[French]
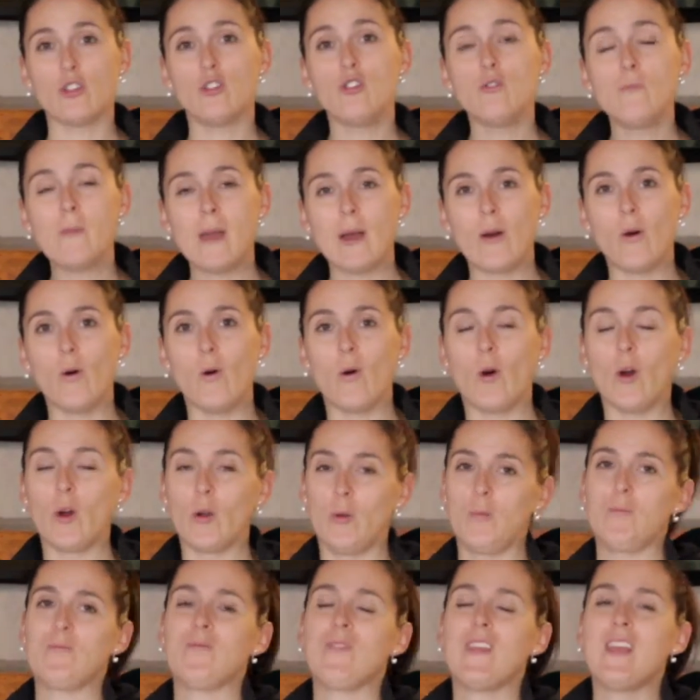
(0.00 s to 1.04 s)
numéro un.
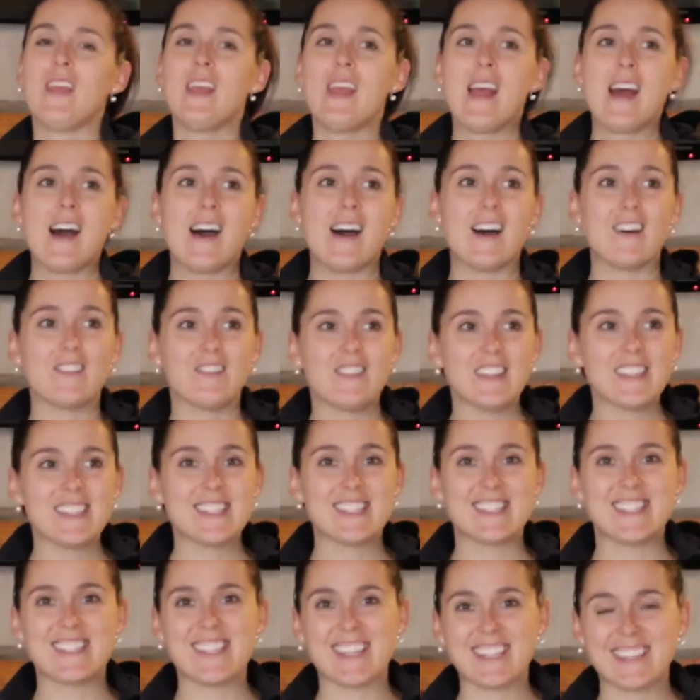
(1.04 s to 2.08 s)
En fait,
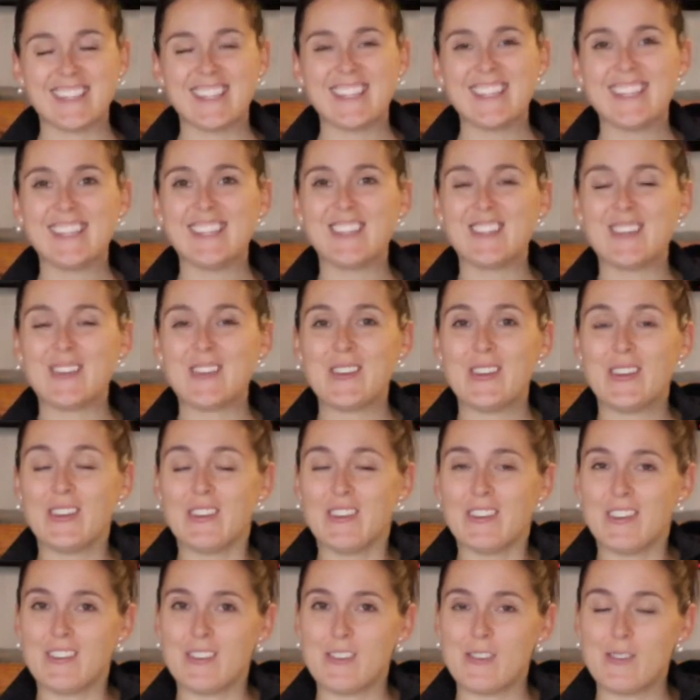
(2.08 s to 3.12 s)
c'est certain qu'il
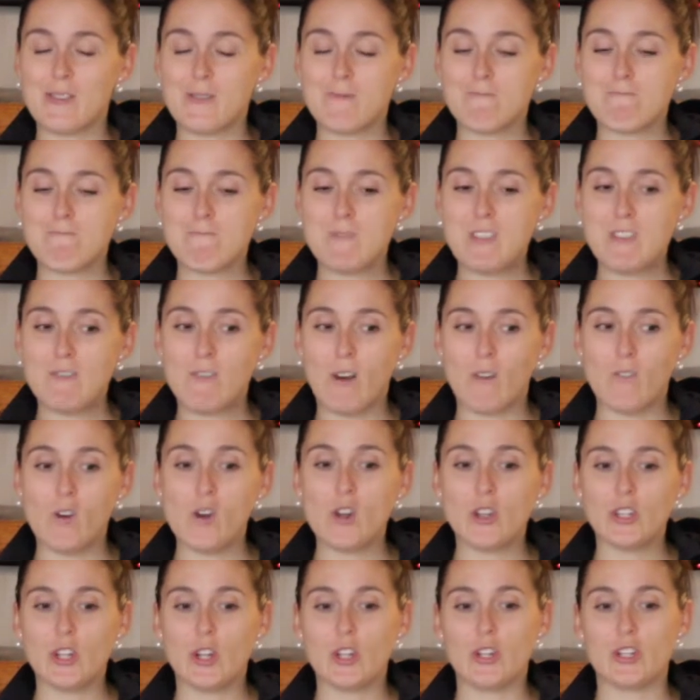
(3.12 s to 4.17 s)
va y
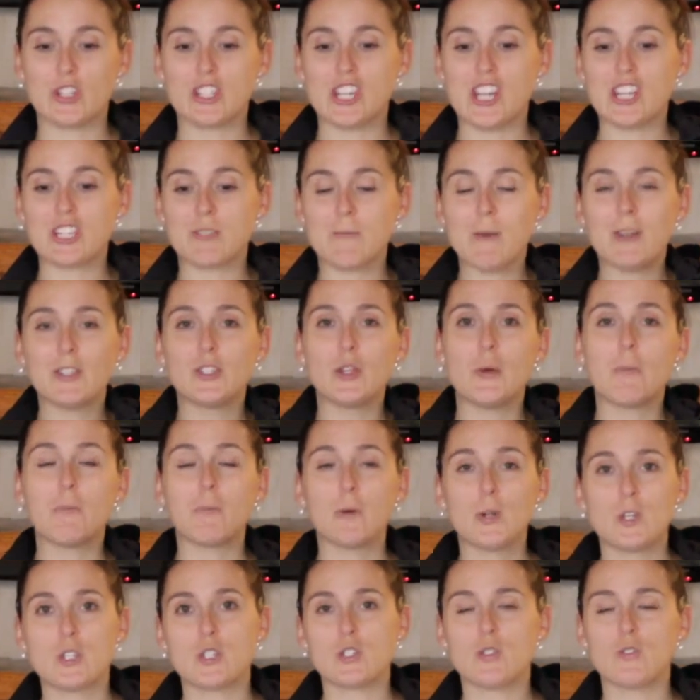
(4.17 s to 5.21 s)
avoir un changement de
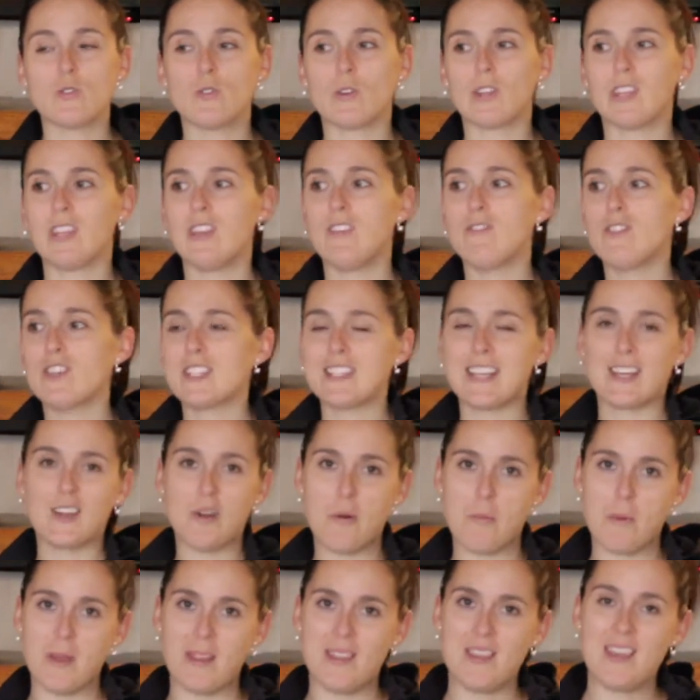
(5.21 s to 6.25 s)
posture qui va
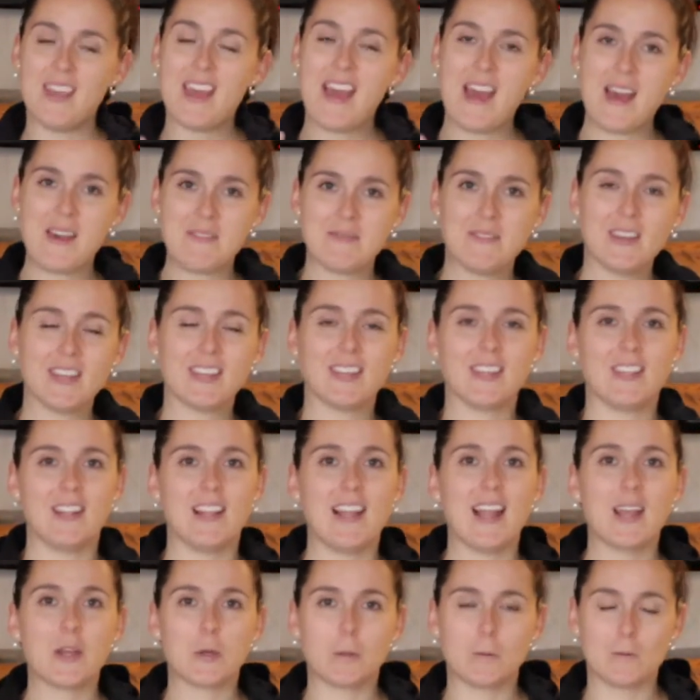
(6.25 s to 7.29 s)
s'accompagner avec
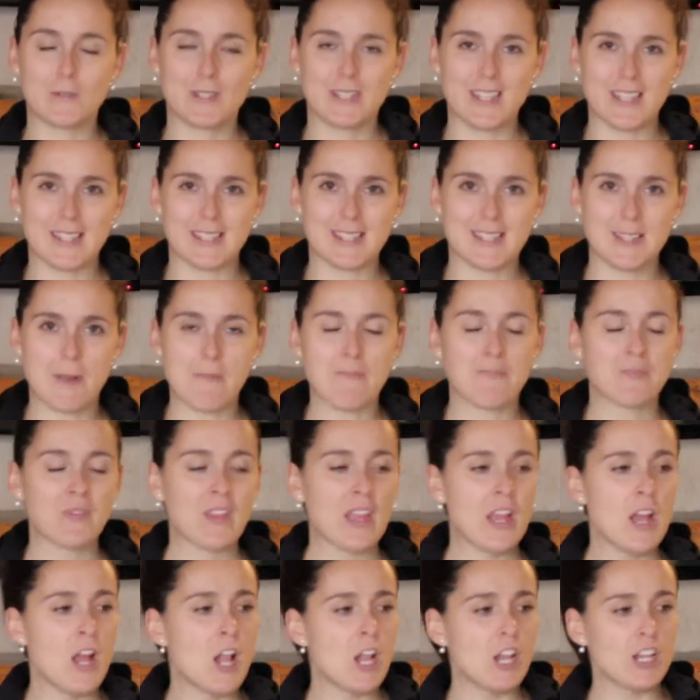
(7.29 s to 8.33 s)
la grossesse.
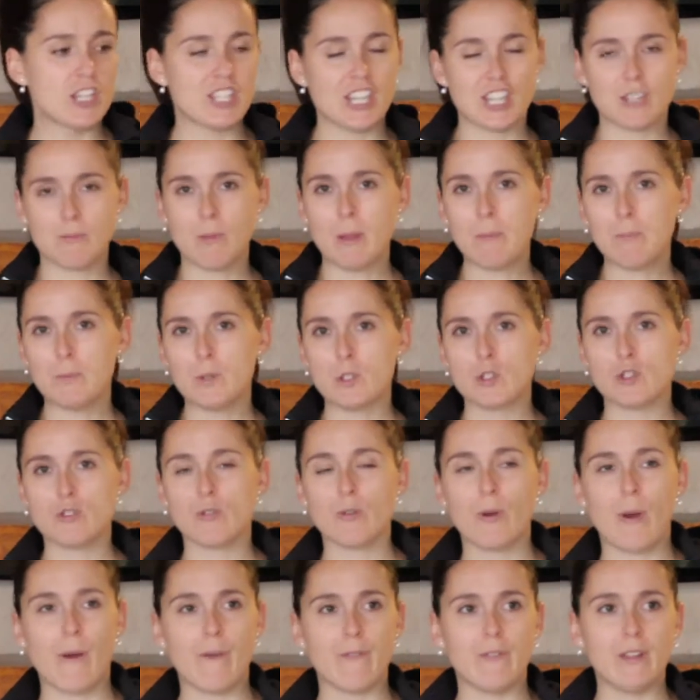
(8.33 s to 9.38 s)
Le changement de
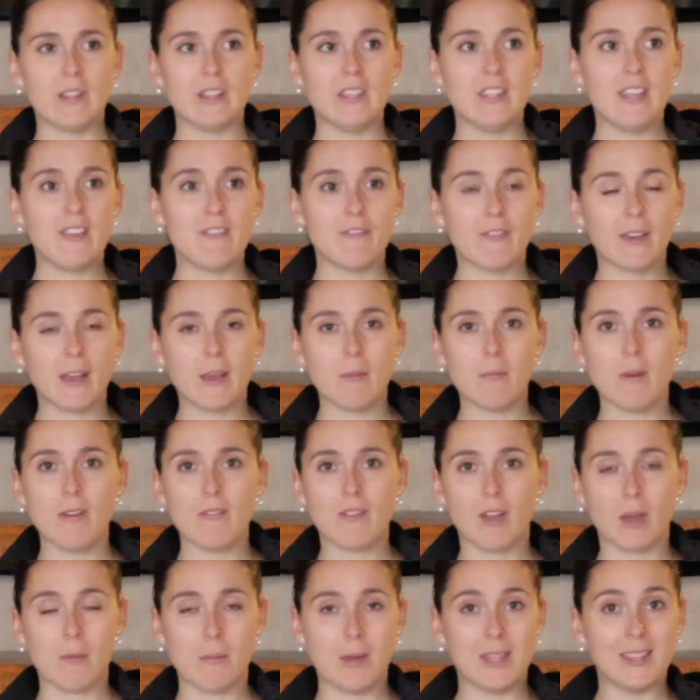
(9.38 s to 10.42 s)
posture, en fait, il est vraiment,
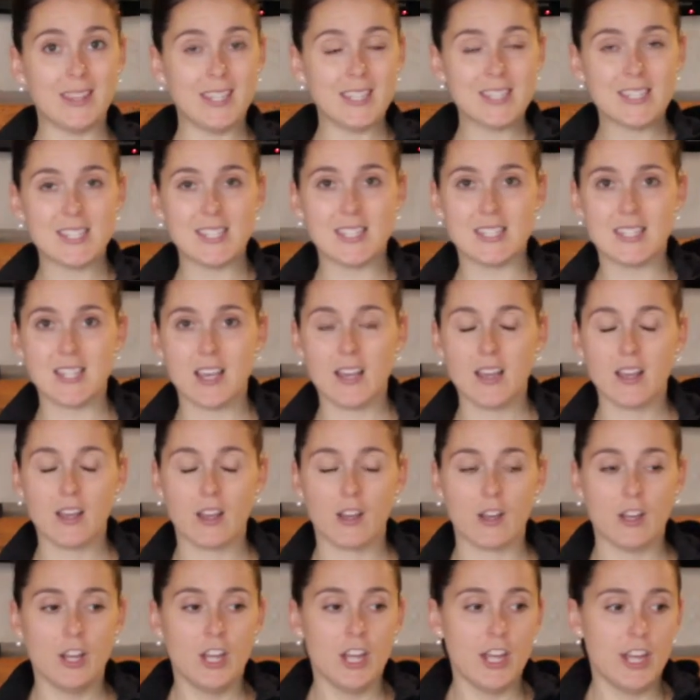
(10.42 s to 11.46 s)
vraiment
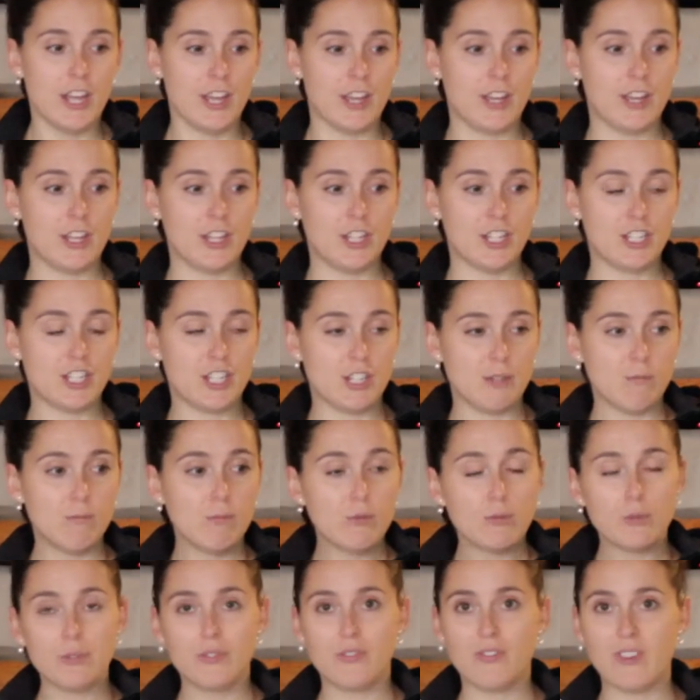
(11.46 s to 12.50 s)
nécessaire euh, chez
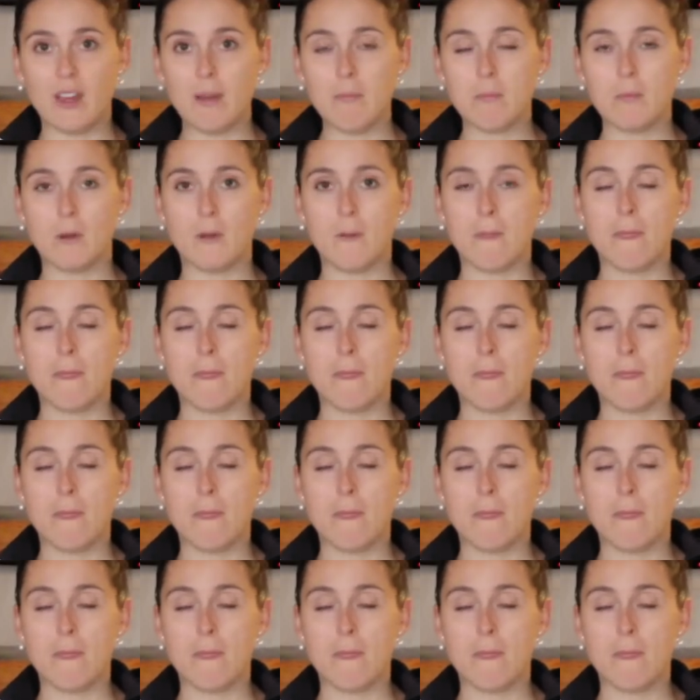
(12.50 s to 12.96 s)
beaucoup de femmes